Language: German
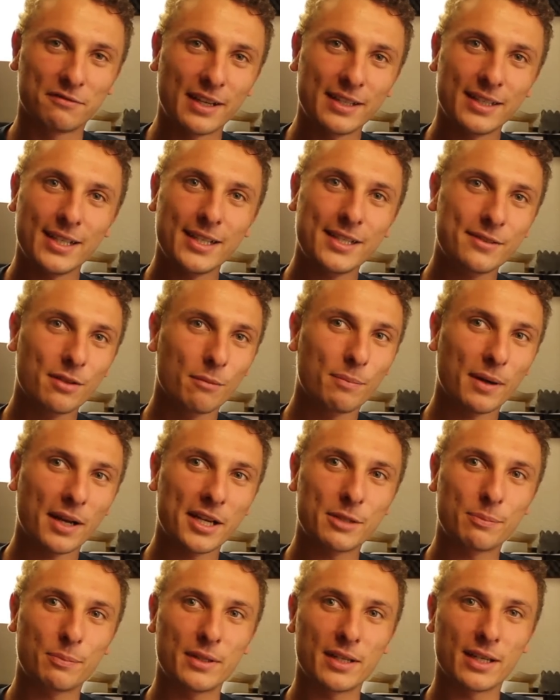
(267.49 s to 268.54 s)
Wenn ich zum
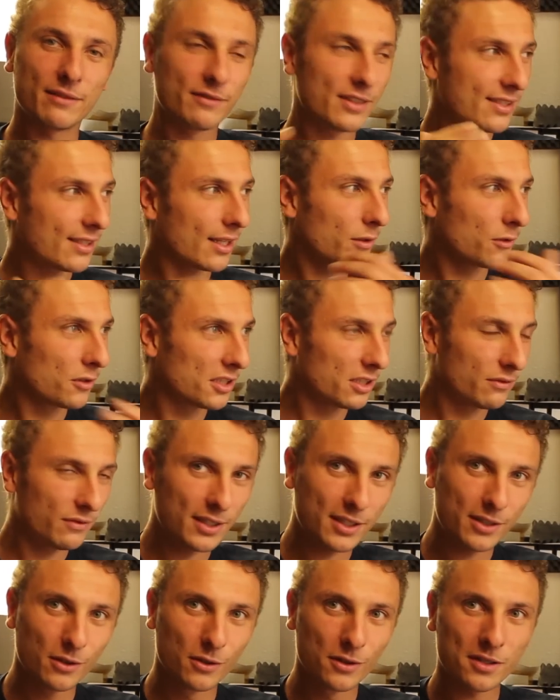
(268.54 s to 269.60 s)
Beispiel, ihr wisst ja durch die
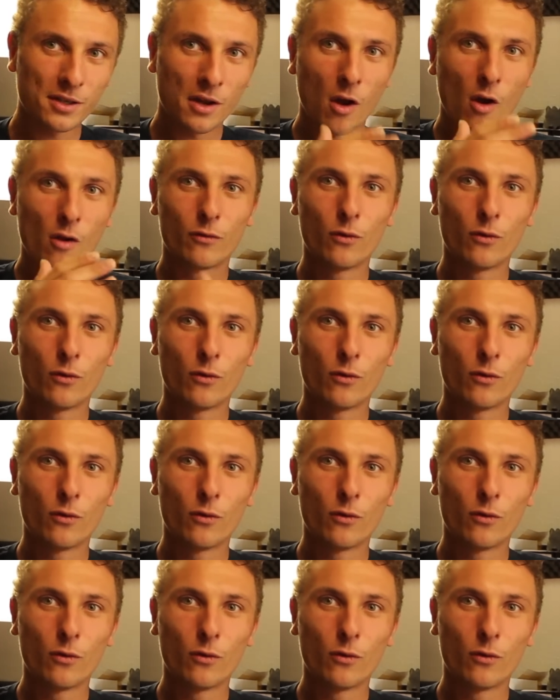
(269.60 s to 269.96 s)
Videos,